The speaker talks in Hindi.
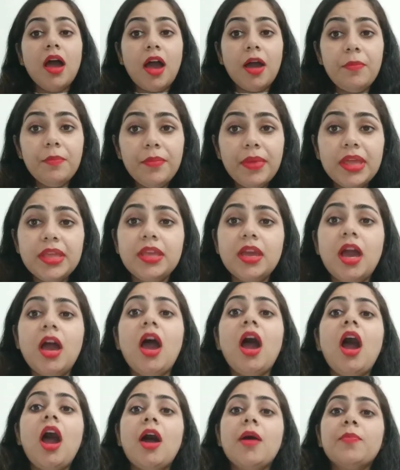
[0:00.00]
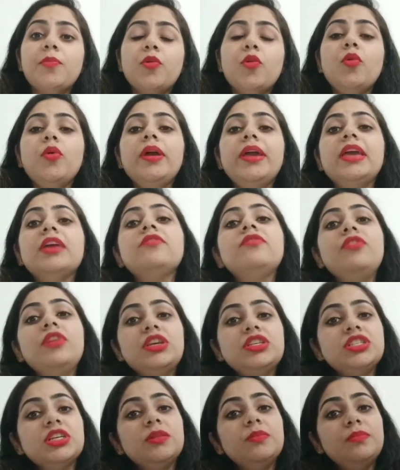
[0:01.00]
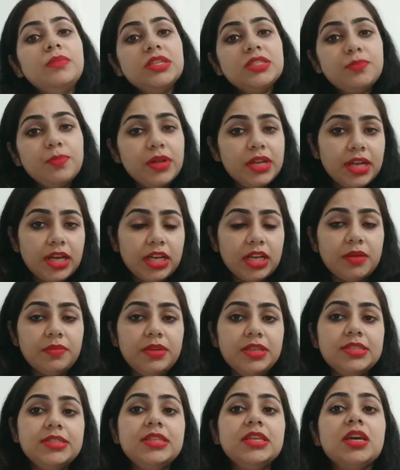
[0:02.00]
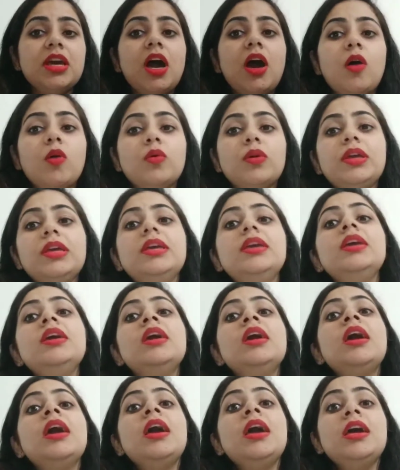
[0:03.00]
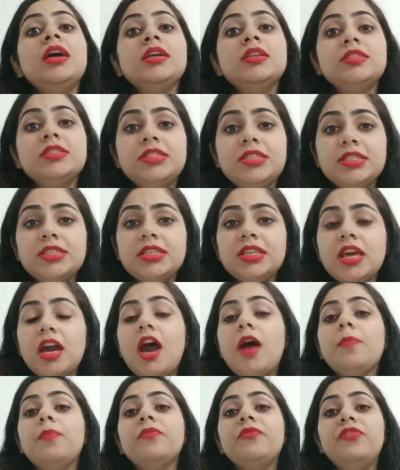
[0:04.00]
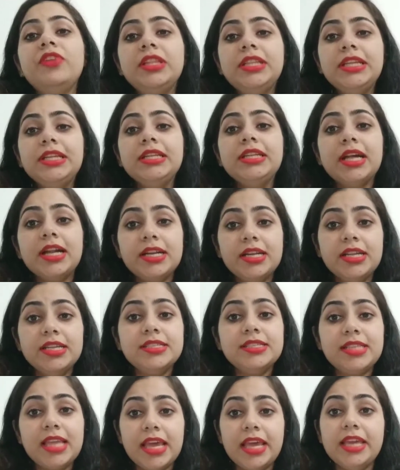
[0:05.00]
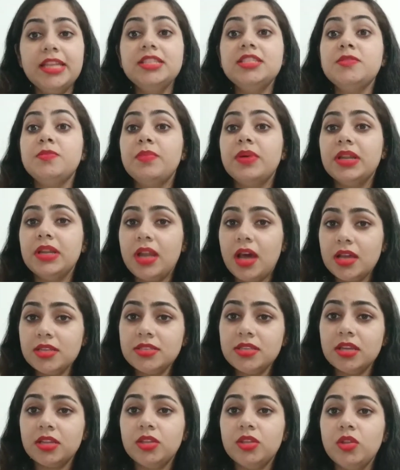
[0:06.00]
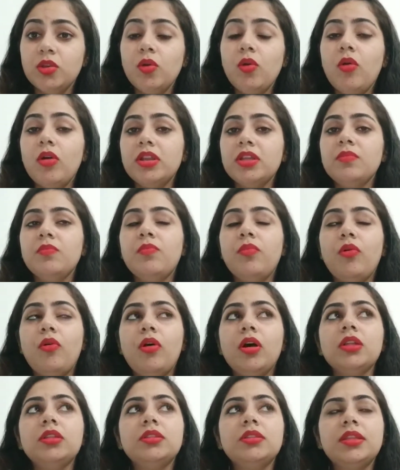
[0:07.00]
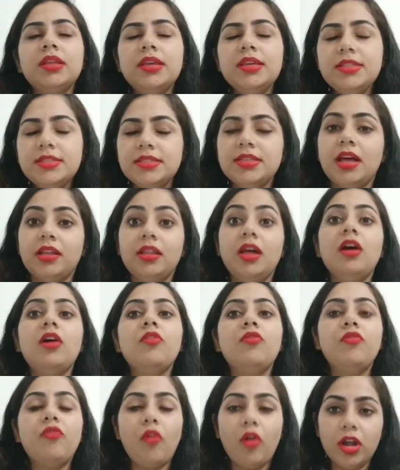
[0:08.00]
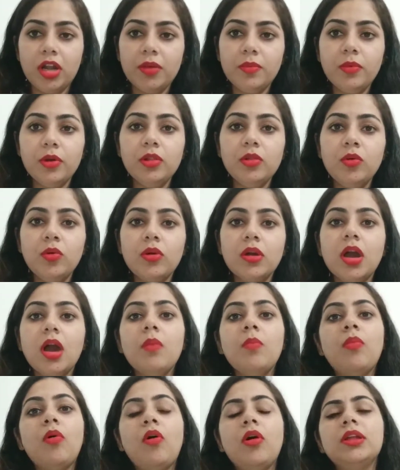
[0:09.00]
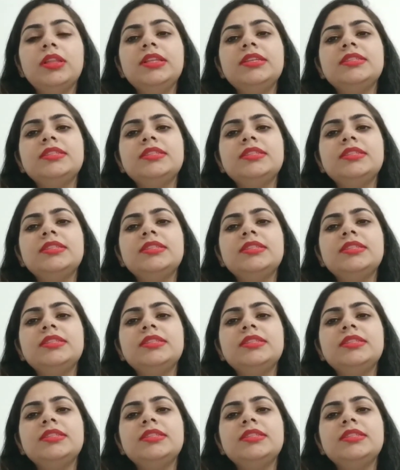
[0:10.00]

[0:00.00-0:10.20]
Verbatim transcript: अब मैं यहाँ आपको एक फेशियल मिस्ट बनाना भी सिखाऊंगी जिसे आप विद इन थर्टी सेकेंड्स बना सकते हो और ये बहुत ही ज्यादा अफोर्डेबल होगा बहुत